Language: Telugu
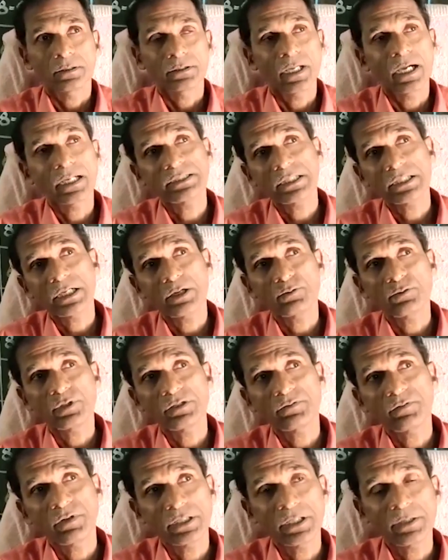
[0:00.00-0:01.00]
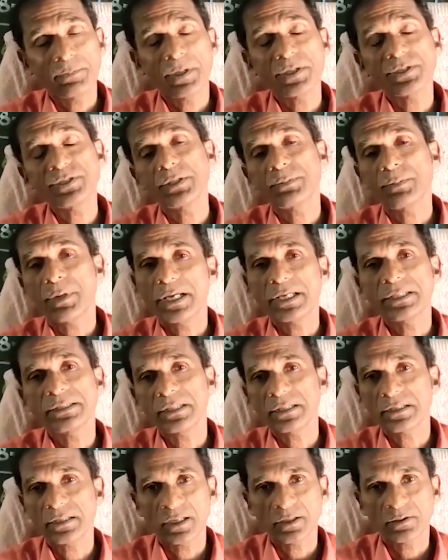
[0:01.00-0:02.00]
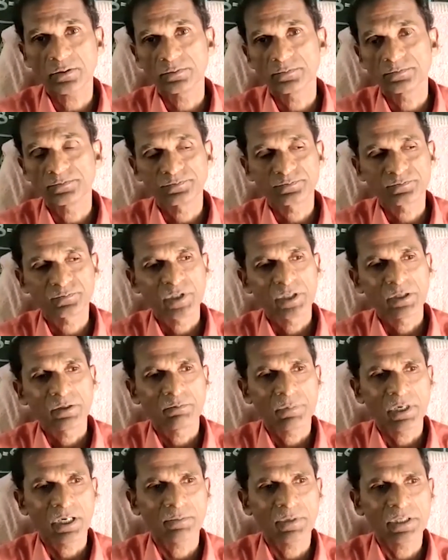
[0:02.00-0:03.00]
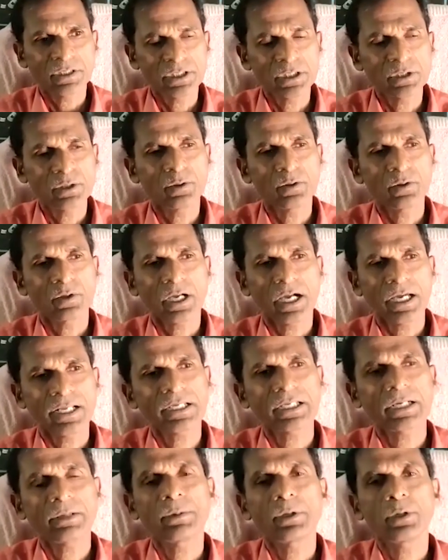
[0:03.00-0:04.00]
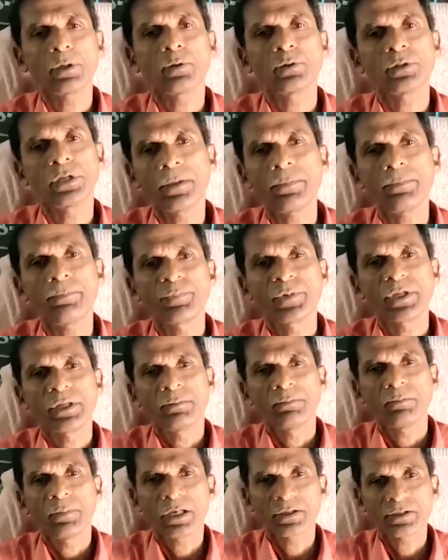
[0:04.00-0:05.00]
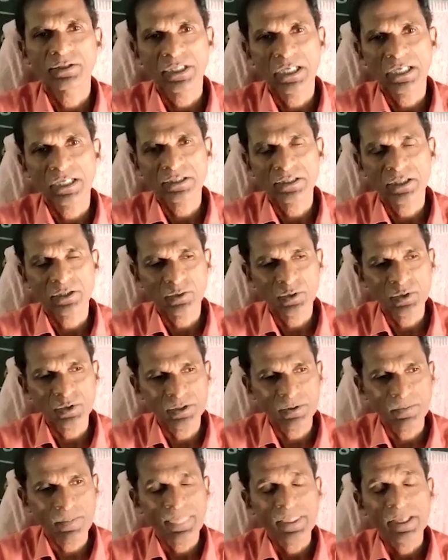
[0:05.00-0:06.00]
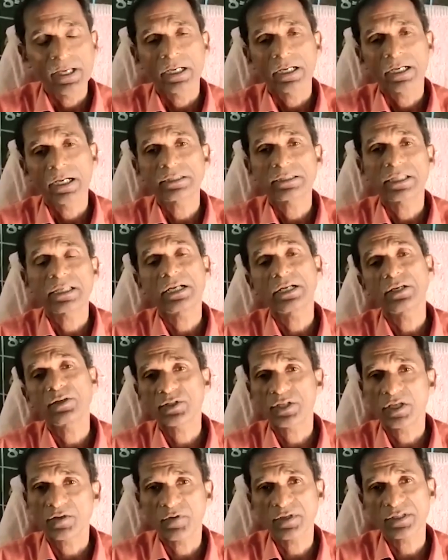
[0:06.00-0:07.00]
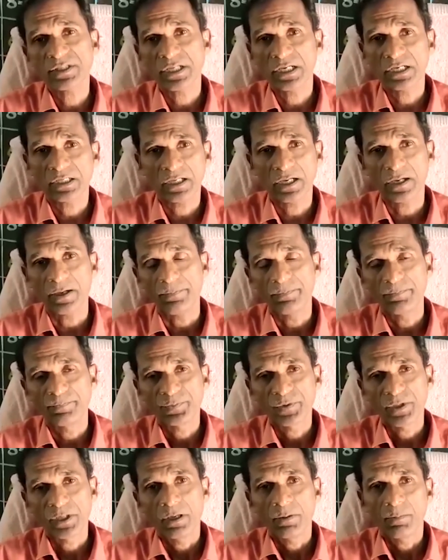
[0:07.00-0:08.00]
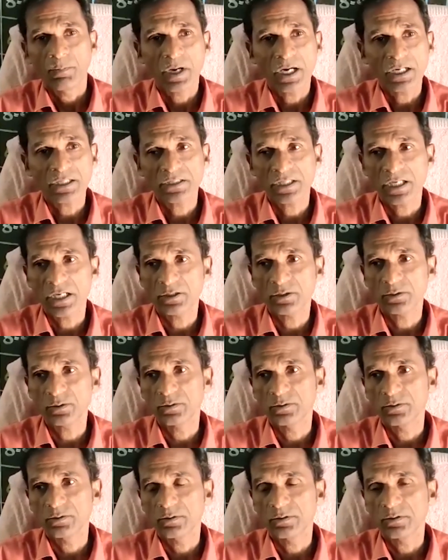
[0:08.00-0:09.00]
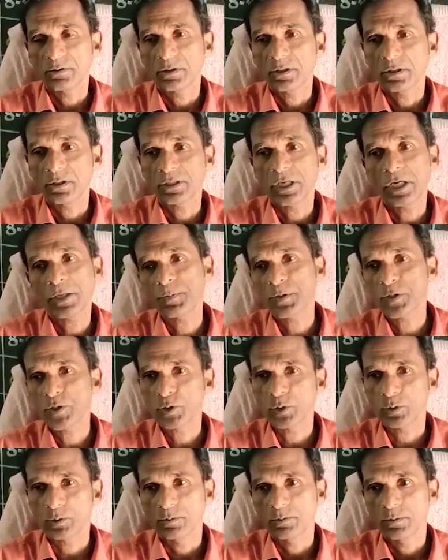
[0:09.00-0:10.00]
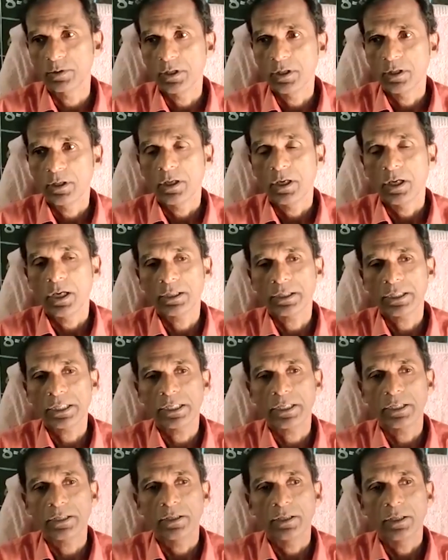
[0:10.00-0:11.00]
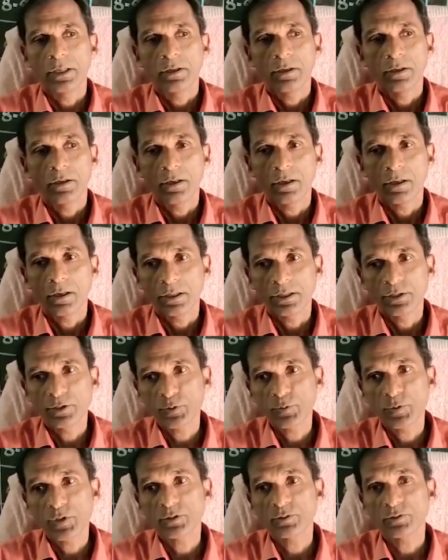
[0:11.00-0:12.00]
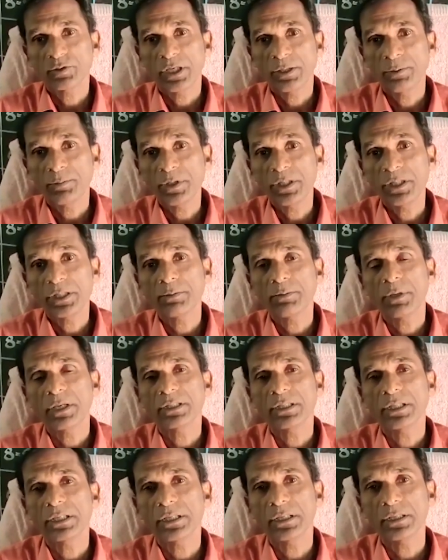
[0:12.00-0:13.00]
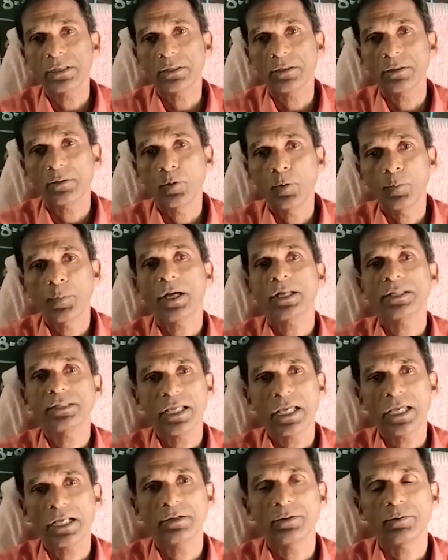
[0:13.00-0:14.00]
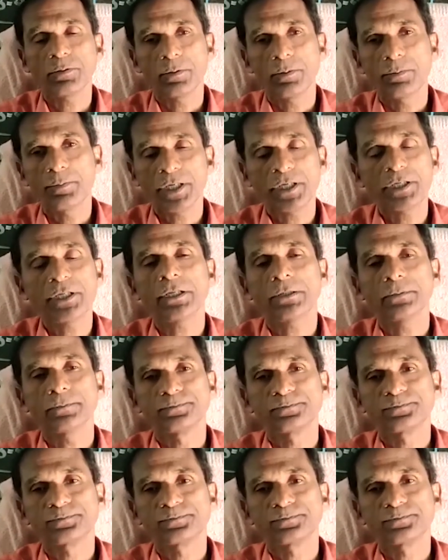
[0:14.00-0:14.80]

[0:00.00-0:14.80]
దాతగా ఉన్నటువంటి పంజే మహేందర్ గారు మా మధ్యలో కార్యక్రమంలో ఉండడం మాకు చాలా సంతోషం గత రెండు సంవత్సరాలుగా పాఠశాలను నడిపిస్తూ అంటే ఇంచుమించు ఎనిమిది మంది ఉపాధ్యాయులను పెట్టి